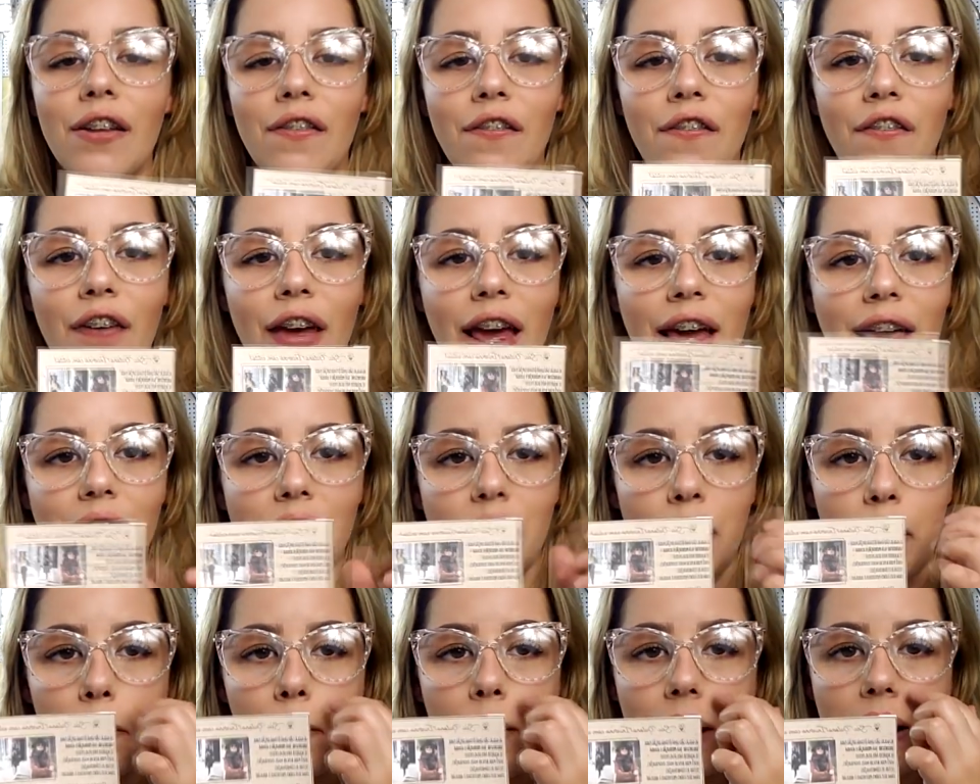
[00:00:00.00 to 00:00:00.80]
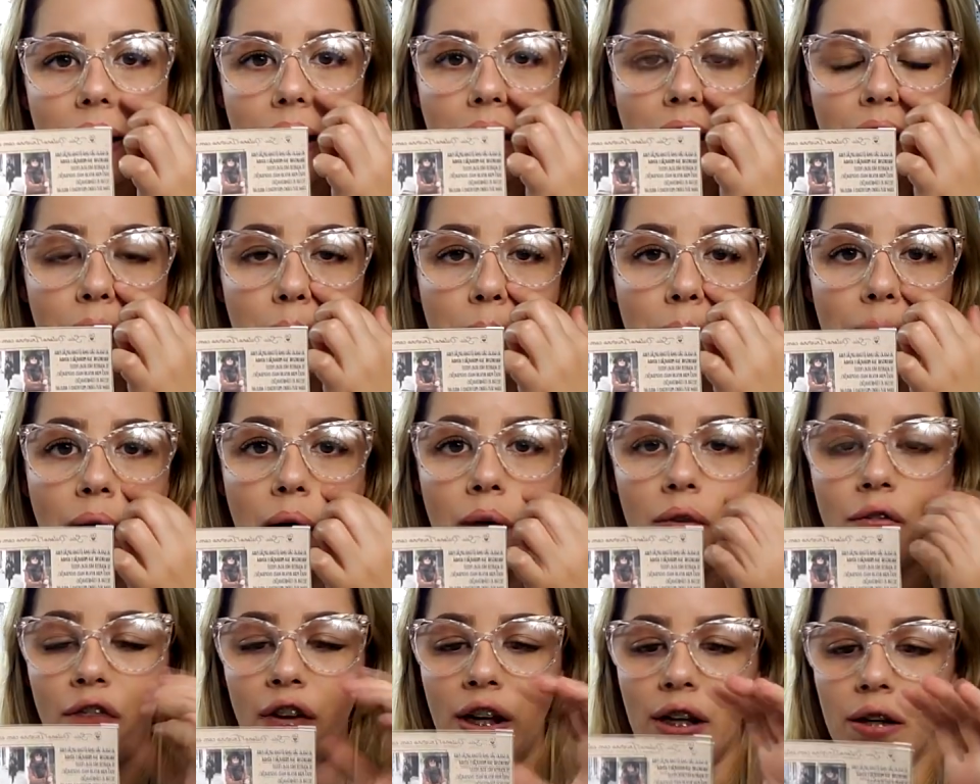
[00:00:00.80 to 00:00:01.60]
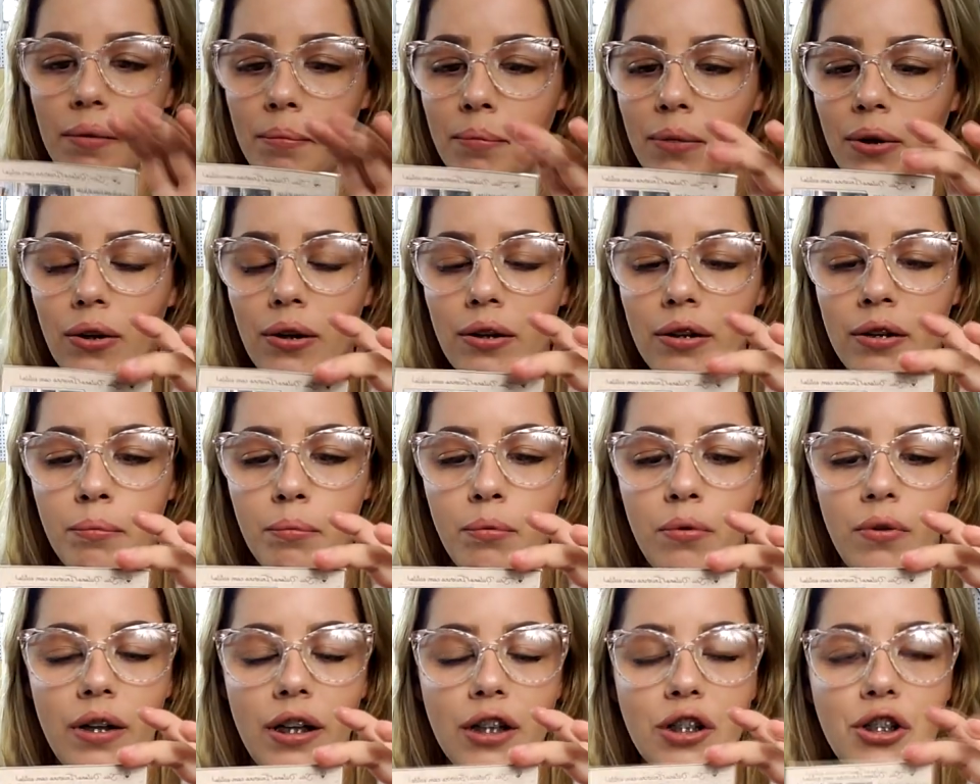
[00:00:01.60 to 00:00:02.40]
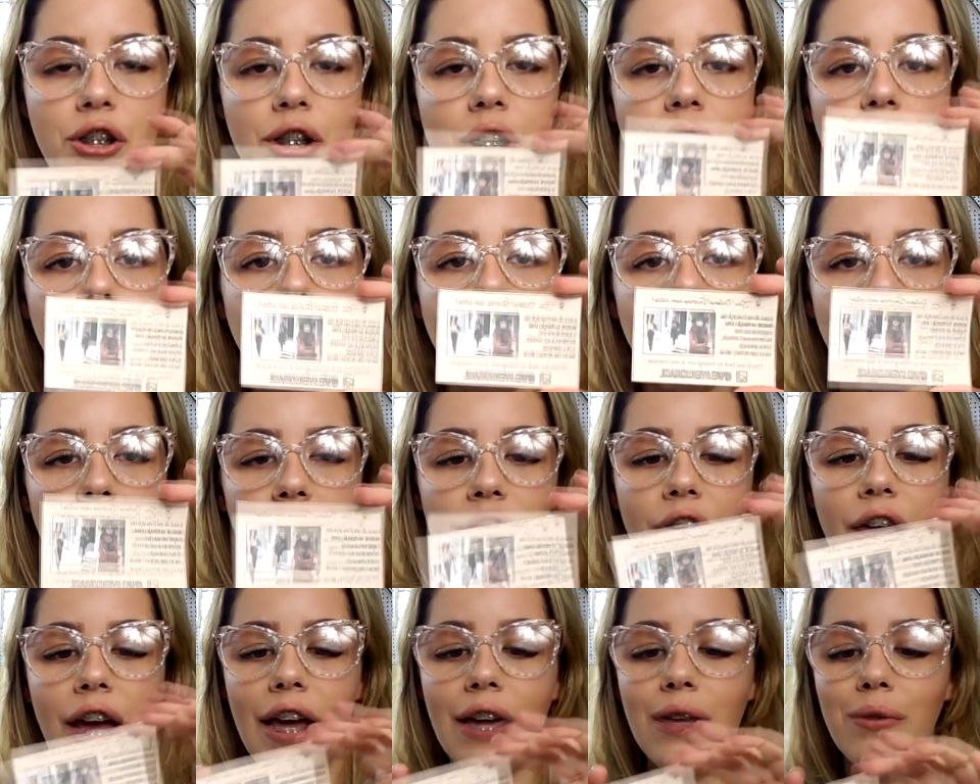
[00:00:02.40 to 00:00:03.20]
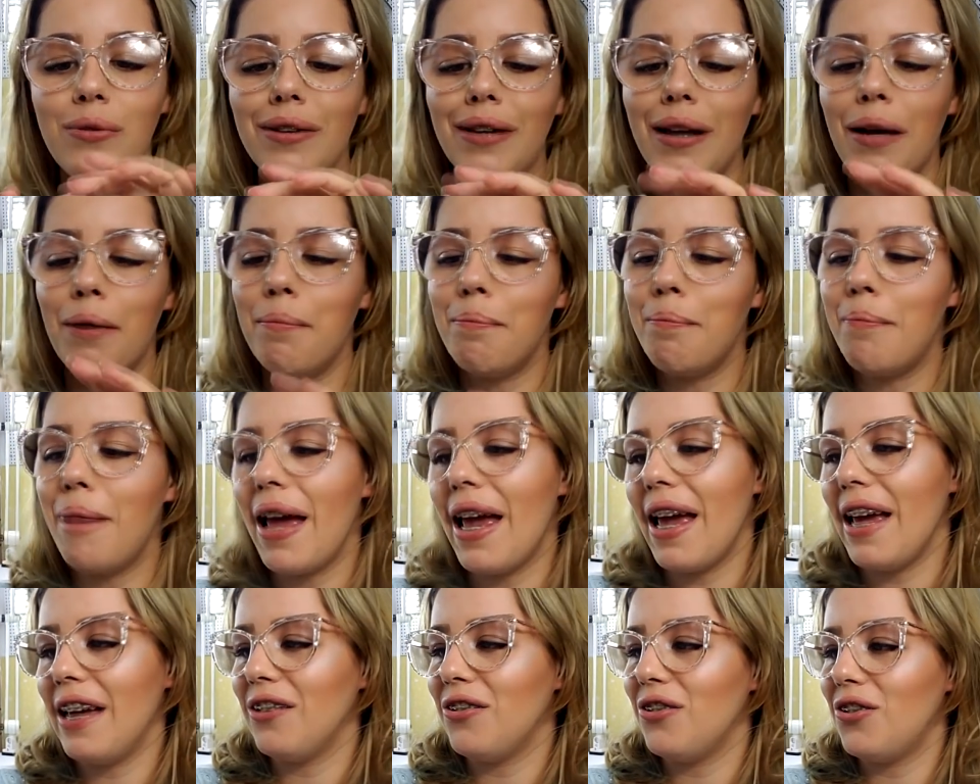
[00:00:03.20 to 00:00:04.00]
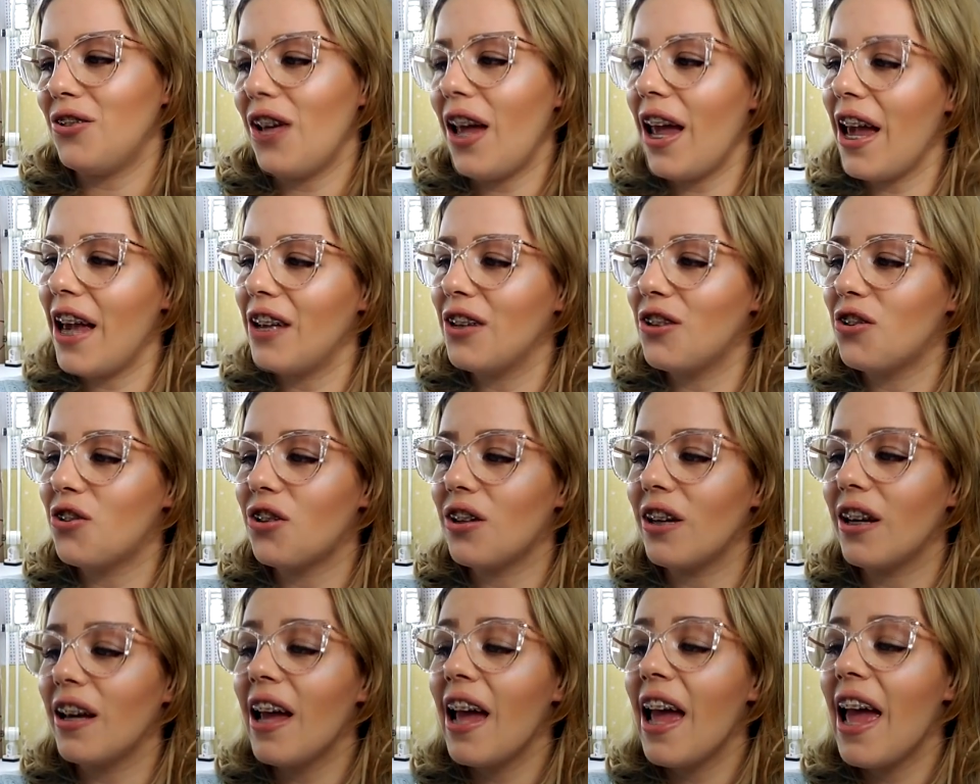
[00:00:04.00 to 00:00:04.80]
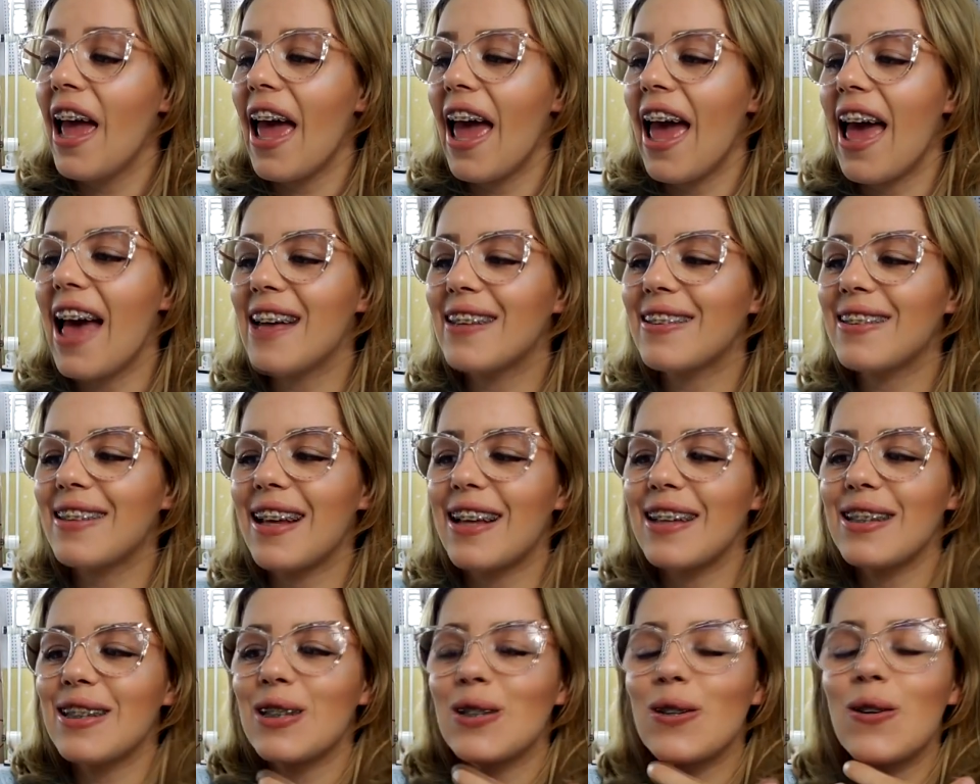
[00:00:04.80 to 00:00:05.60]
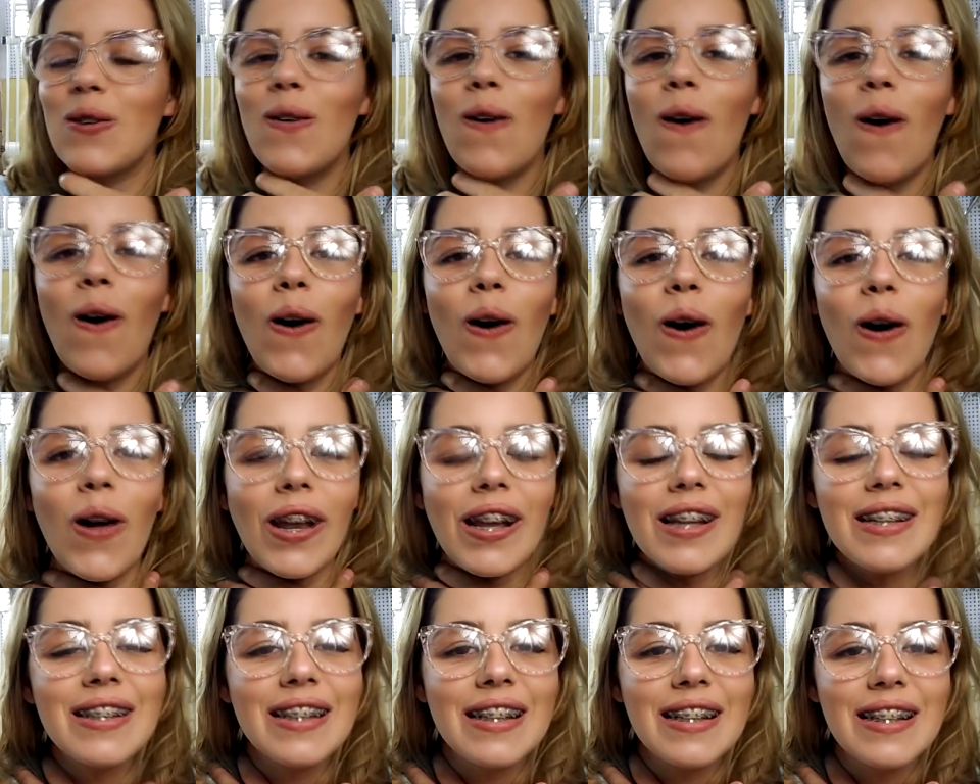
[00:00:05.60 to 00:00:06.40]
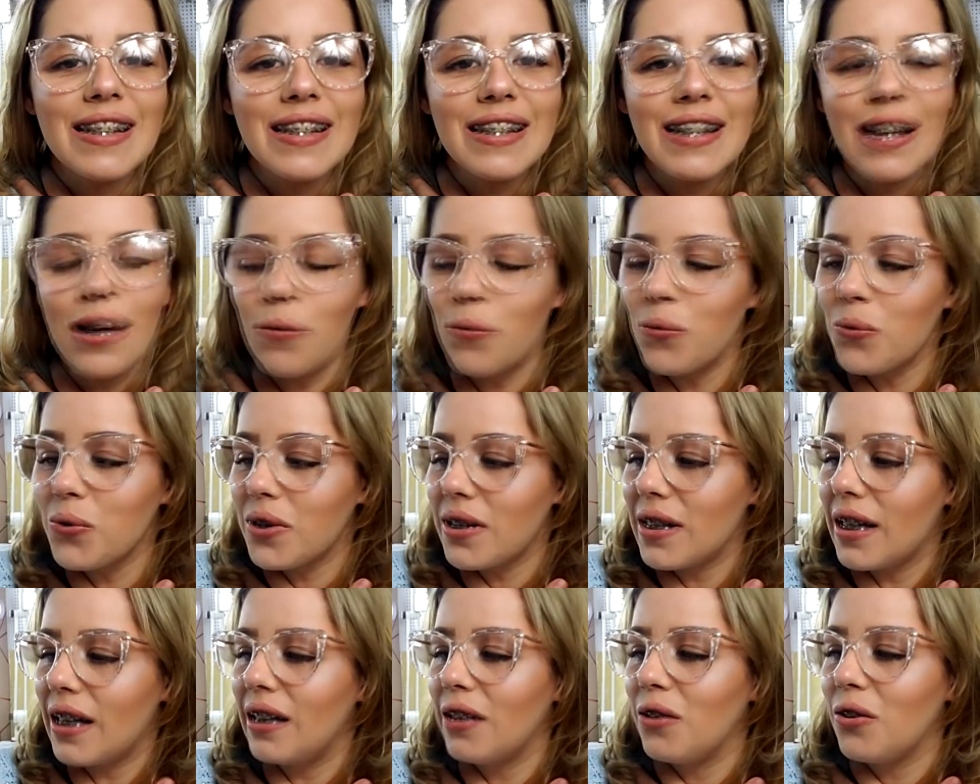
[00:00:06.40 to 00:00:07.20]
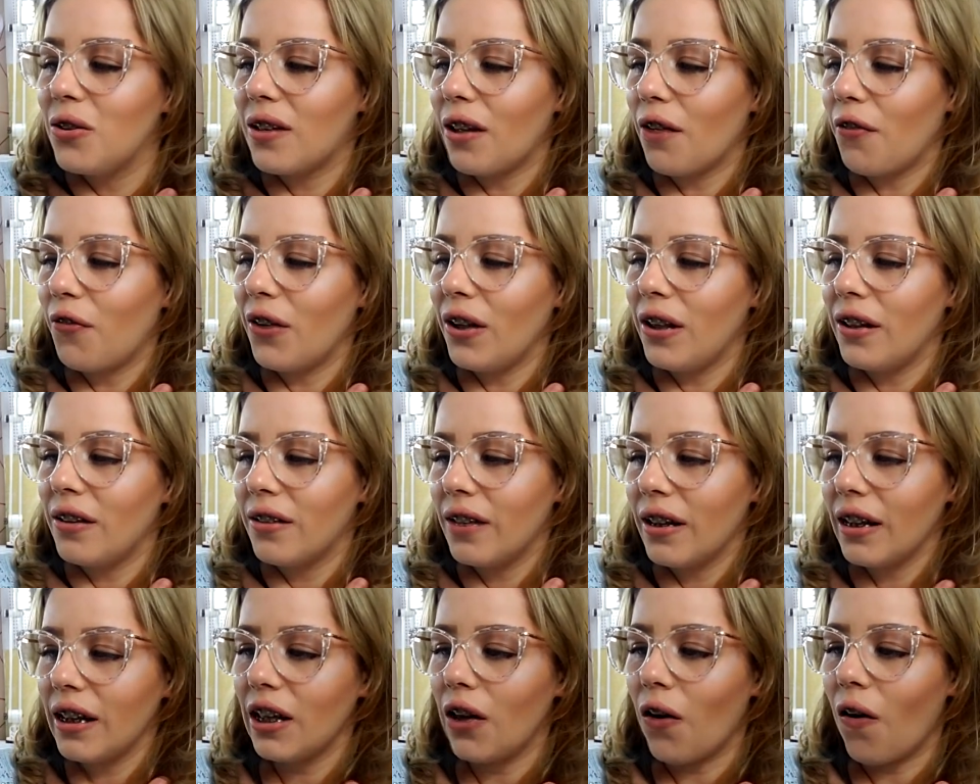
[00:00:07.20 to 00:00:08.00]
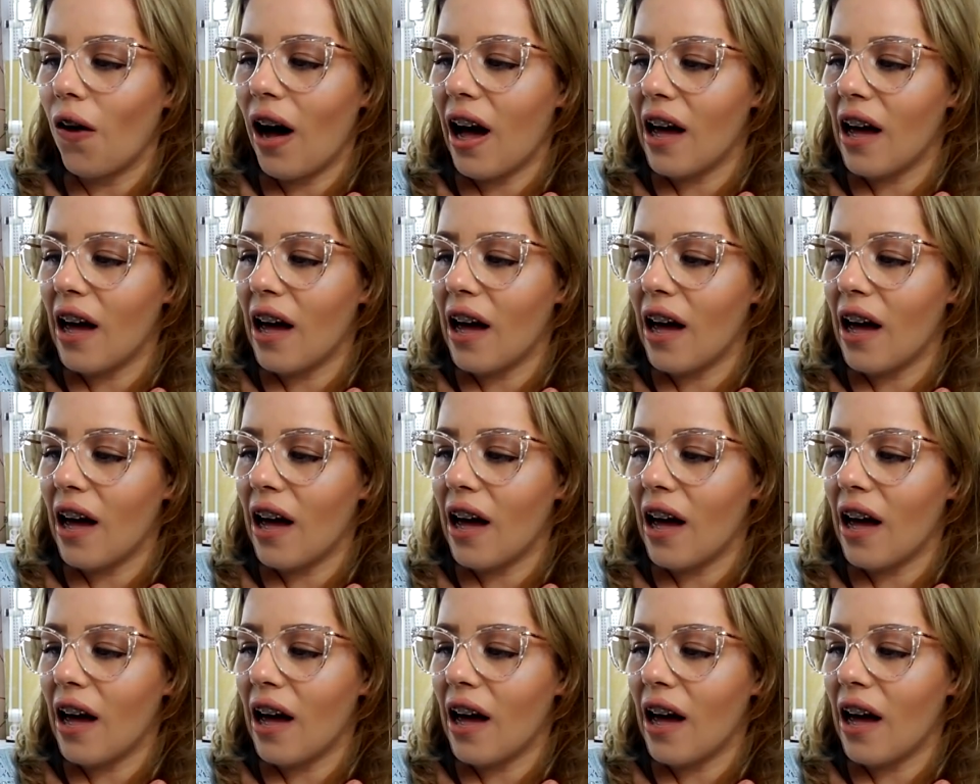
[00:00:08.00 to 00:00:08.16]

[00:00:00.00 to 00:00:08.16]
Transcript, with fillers: Veio também aqui uma... Veio embrulhadinho e veio também, gente, essas golas que estão usando. E tá falando aqui, ó.